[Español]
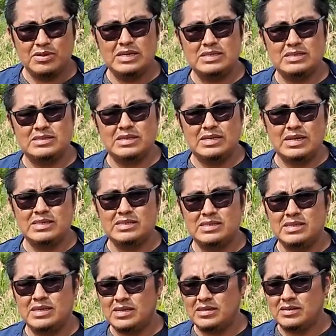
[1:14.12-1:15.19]
análisis
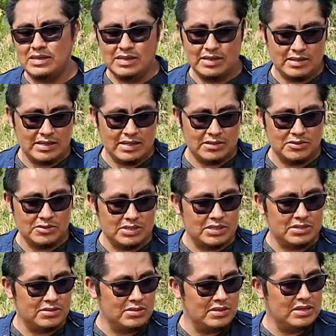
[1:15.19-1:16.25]
de, diagnóstico
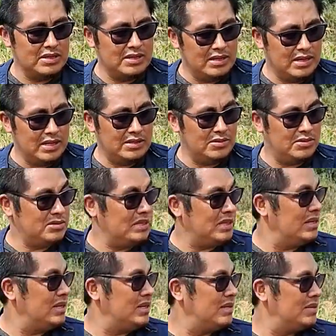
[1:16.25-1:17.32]
en
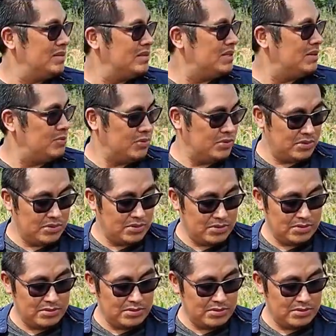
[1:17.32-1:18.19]
donde se pudo